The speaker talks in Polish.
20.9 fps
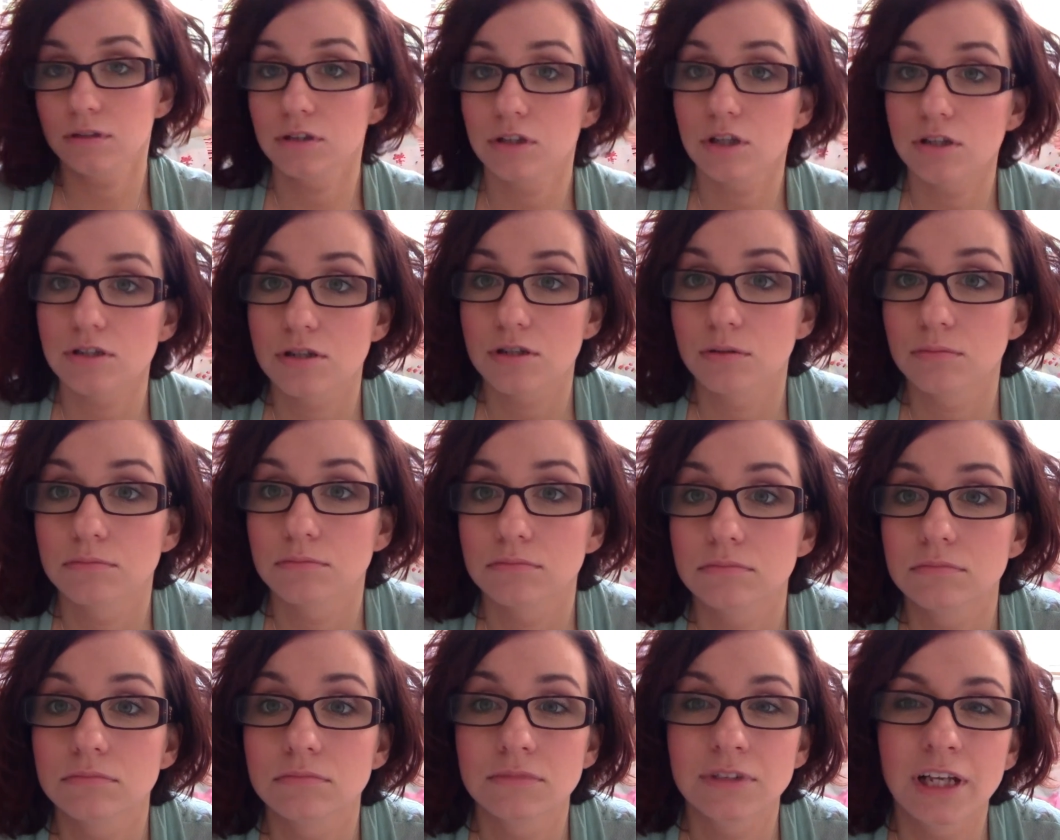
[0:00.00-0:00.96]
to
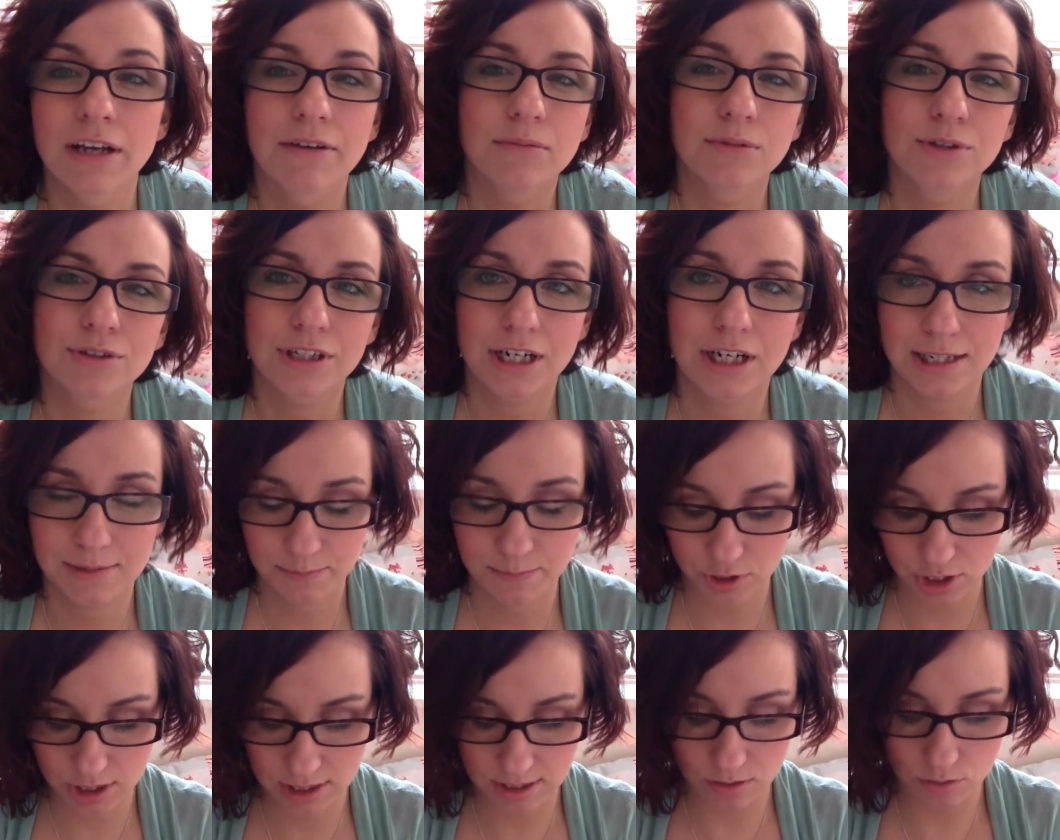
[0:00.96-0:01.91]
są, nie wiem, no teraz
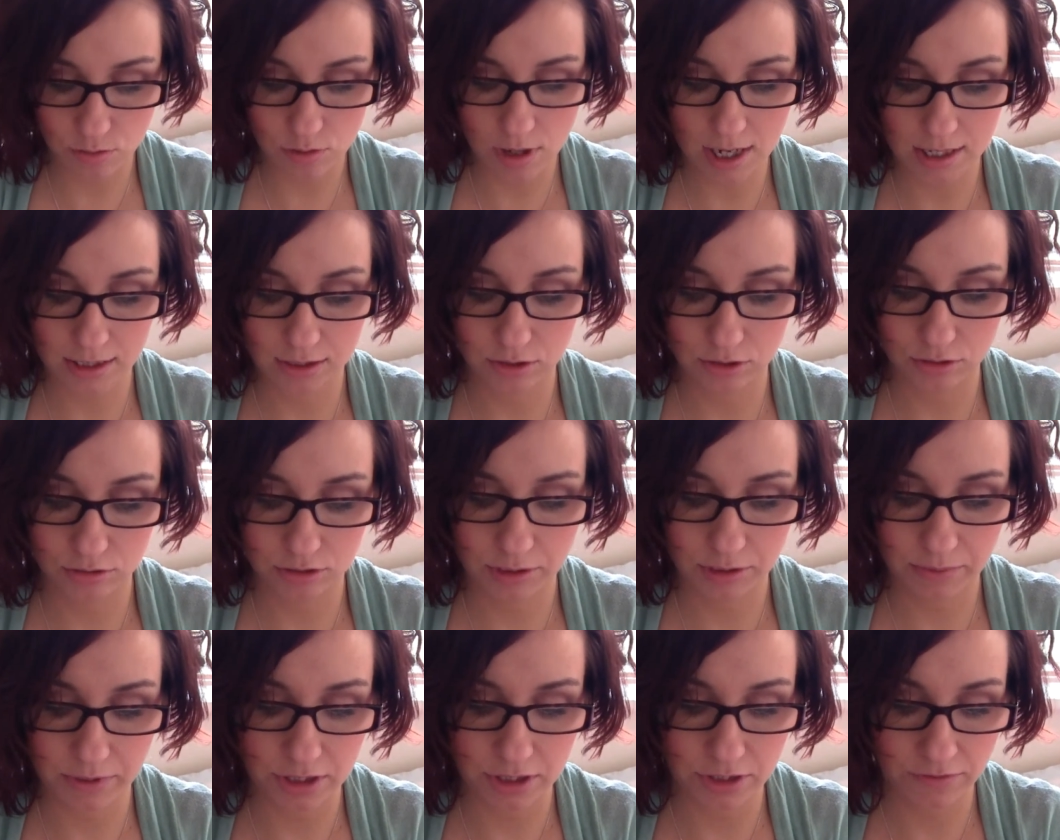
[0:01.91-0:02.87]
przez okulary to
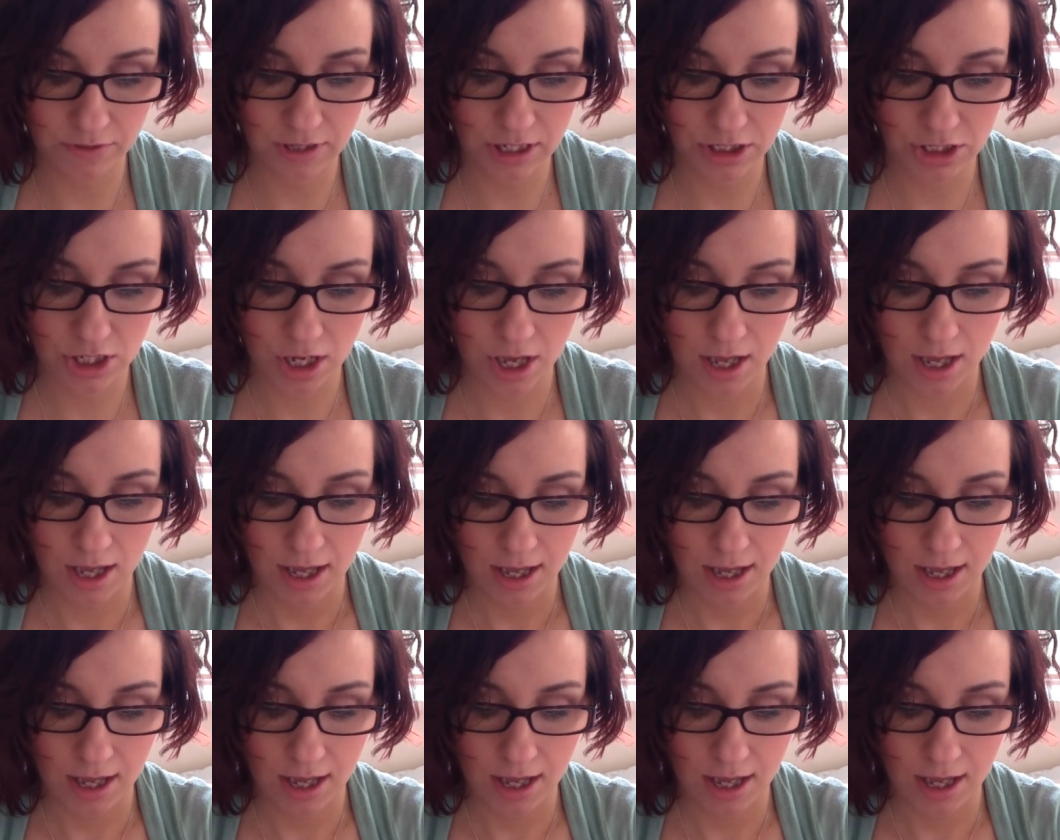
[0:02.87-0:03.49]
nie będzie widać,